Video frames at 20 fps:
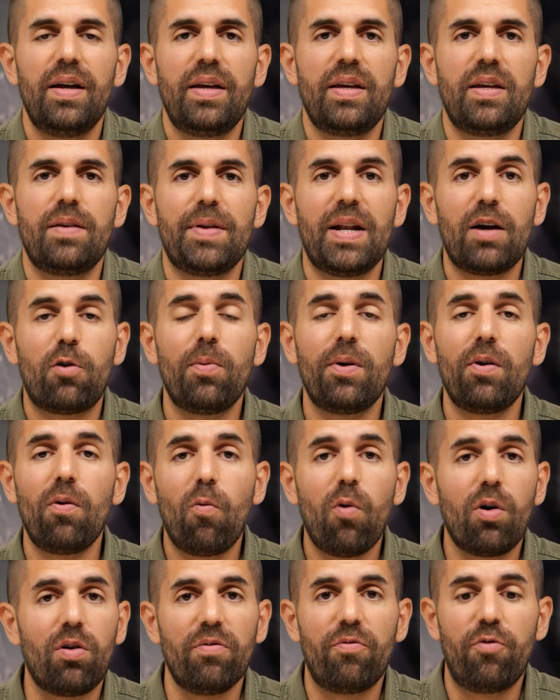y viene a cubrir
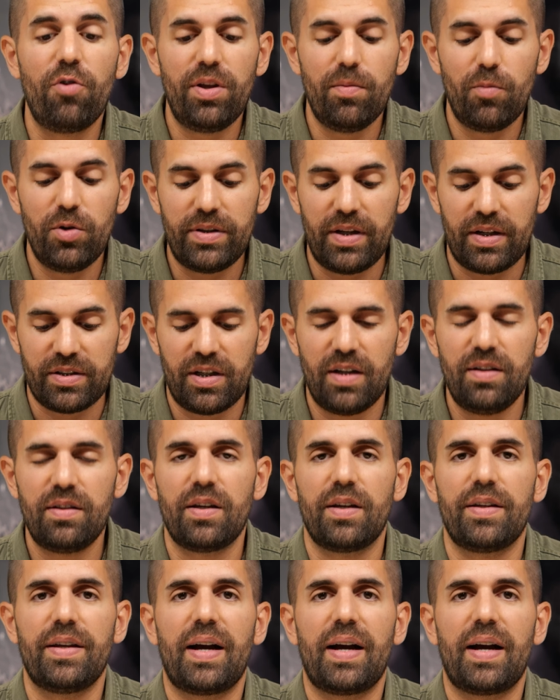un hueco en Fuji muy interesante,